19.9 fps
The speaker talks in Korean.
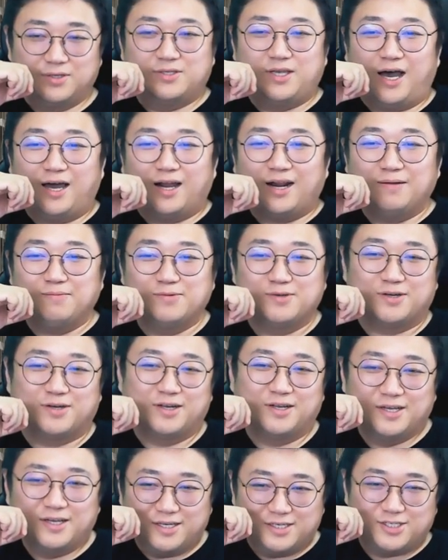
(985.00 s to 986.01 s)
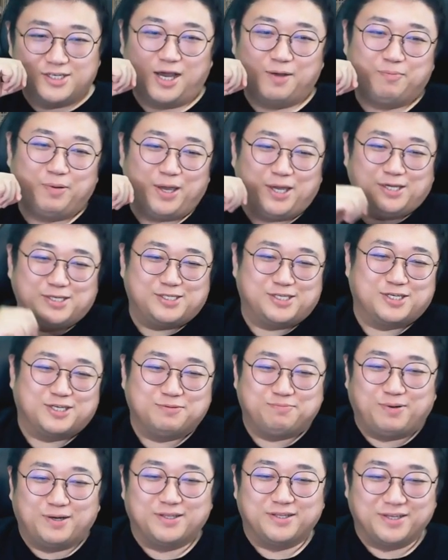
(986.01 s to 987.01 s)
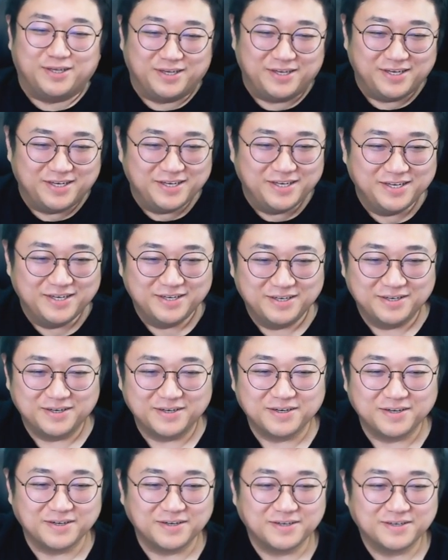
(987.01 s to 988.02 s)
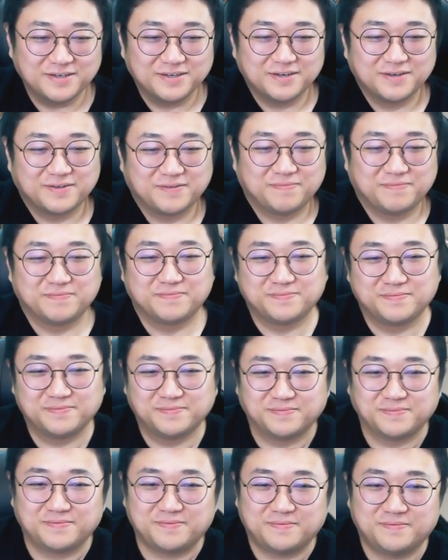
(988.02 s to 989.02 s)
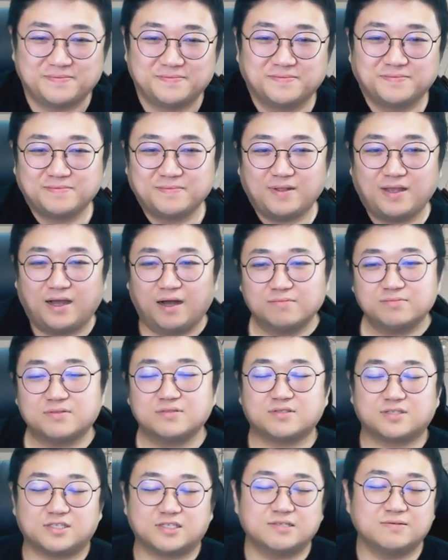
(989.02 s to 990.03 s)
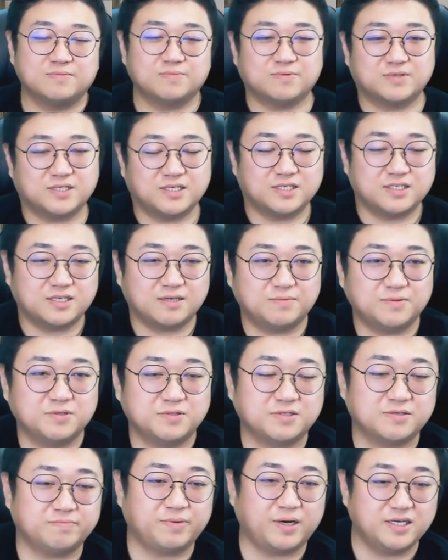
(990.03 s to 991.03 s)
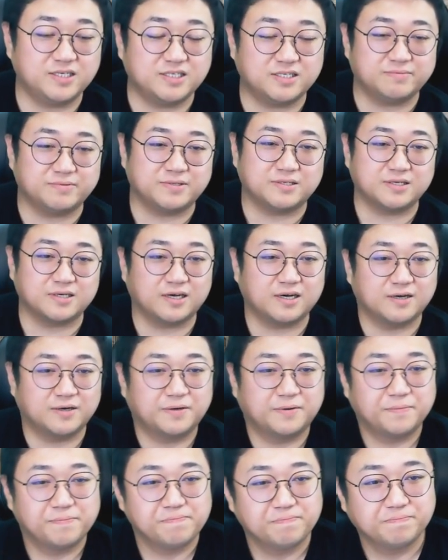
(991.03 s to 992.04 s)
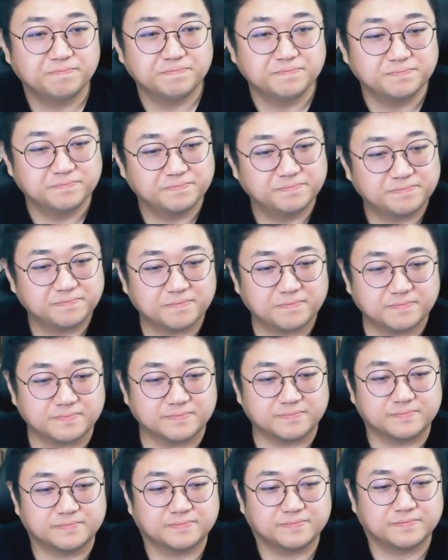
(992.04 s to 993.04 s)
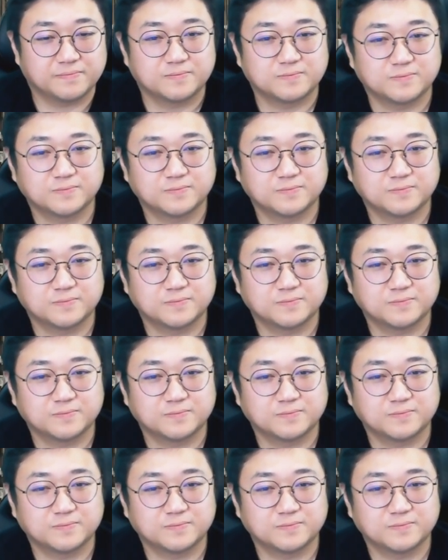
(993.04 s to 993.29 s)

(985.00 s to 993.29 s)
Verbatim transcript: 사람을 샤페이 취급하네 어 아무튼 지금 키 재면 이제 81이야 음